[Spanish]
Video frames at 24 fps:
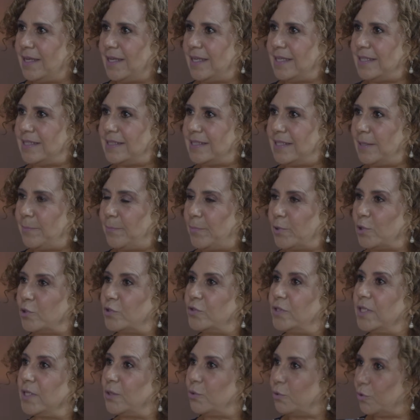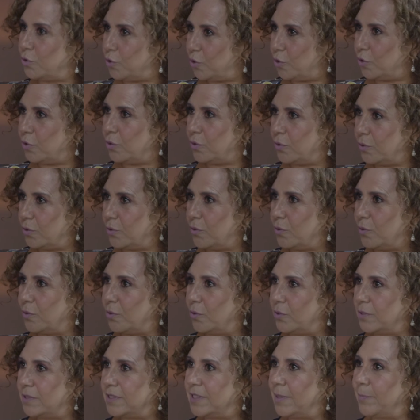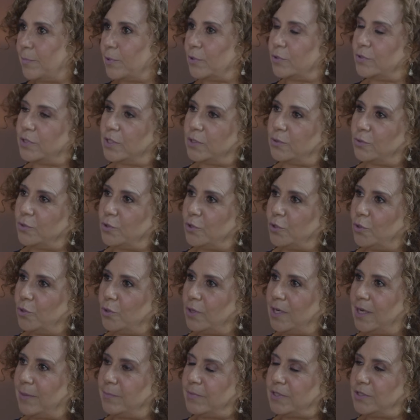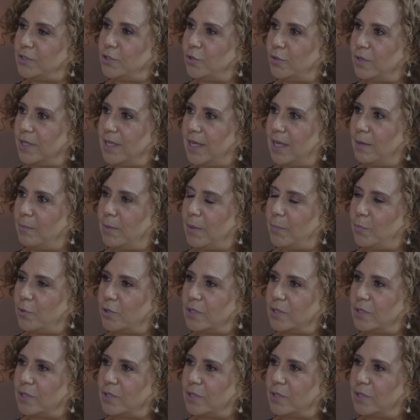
Y se prostituyó, se prostituyó la misión de alma,